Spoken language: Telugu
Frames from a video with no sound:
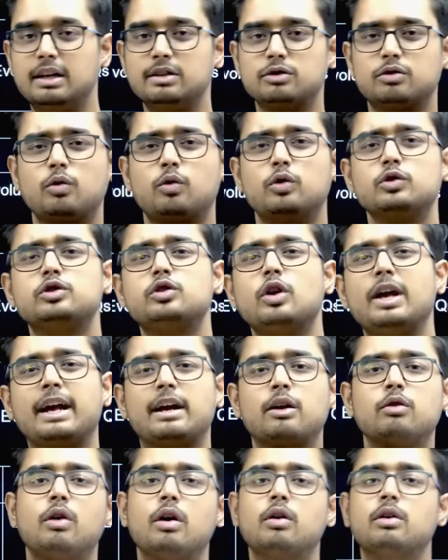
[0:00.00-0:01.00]
సో కొంచెం
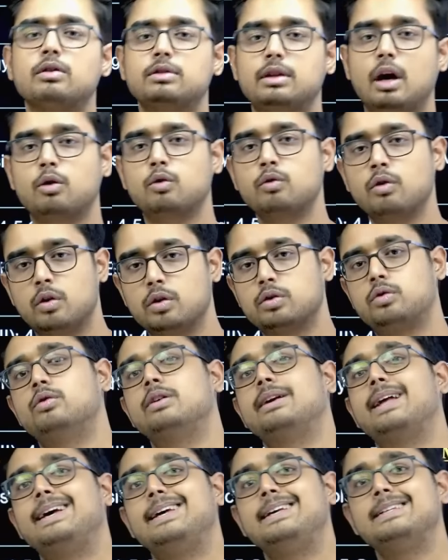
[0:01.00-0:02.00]
ఎక్కువ తక్కువ
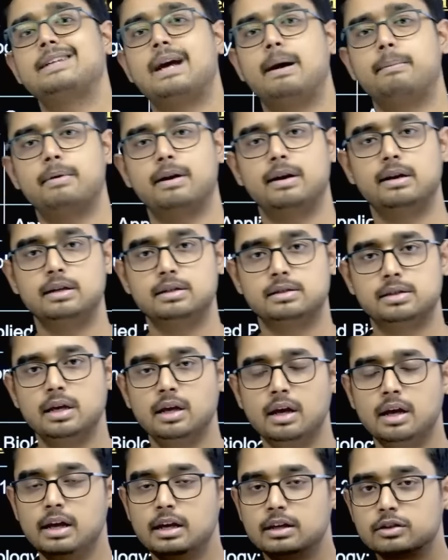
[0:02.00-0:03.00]
అవుతుంటాయి ఈ చాప్టర్ నుంచి
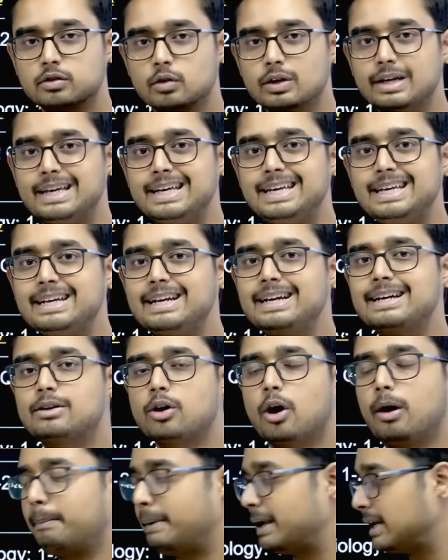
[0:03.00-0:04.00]
సో ఈ
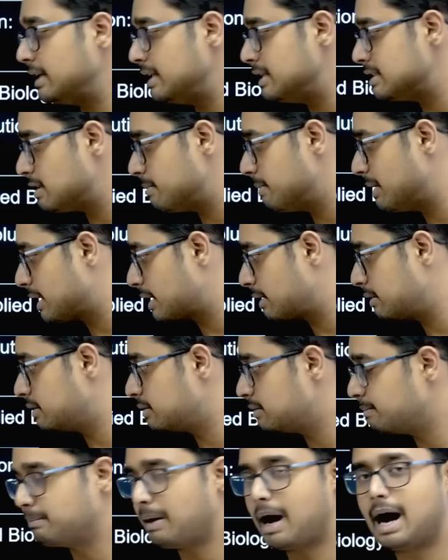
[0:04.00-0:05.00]
టాపిక్ నుంచి మీరు
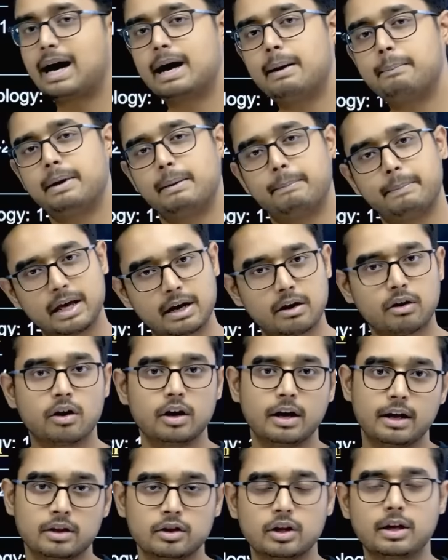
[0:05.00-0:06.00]
బాగా ప్రిపేర్
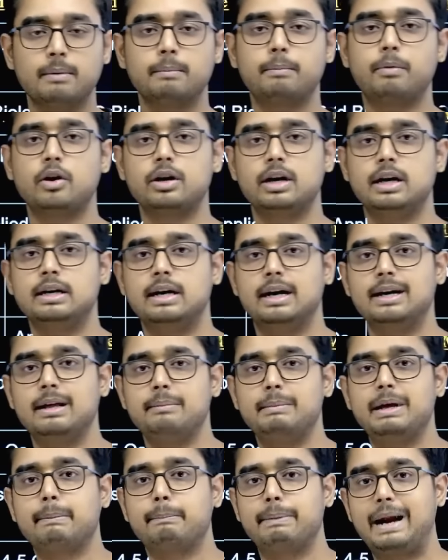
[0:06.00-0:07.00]
అవ్వడం ఎందుకు ఇంపార్టెంట్ అంటే
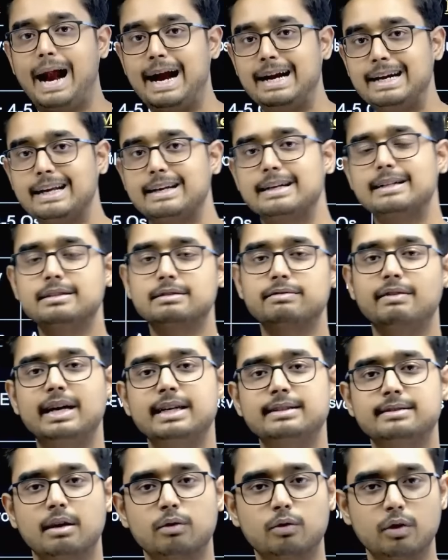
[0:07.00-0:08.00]
మీకు ప్రాక్టికల్స్
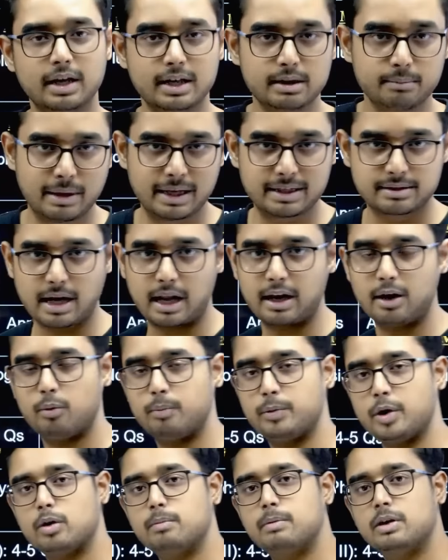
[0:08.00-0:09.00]
వైజ్గా కూడా ఇది మీకు చాలా
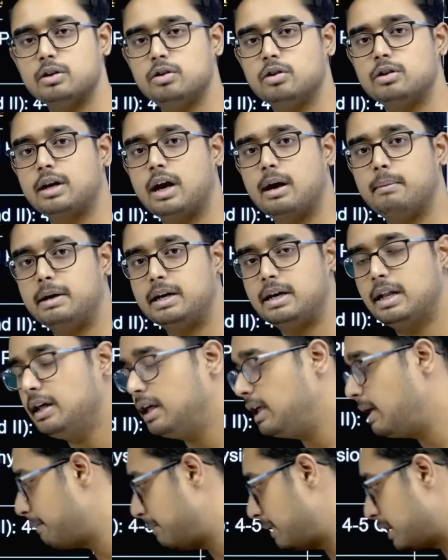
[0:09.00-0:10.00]
ఉపయోగపడుతుంది కాబట్టి
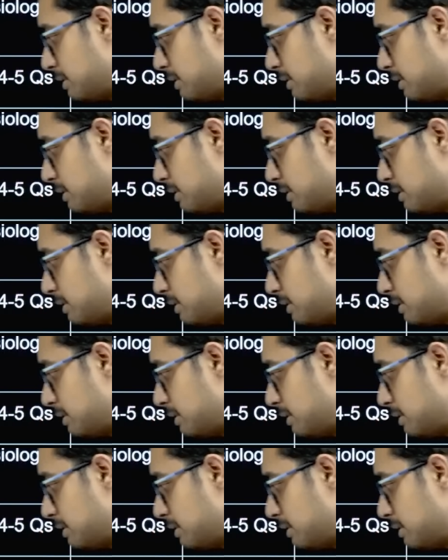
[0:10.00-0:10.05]
మీరు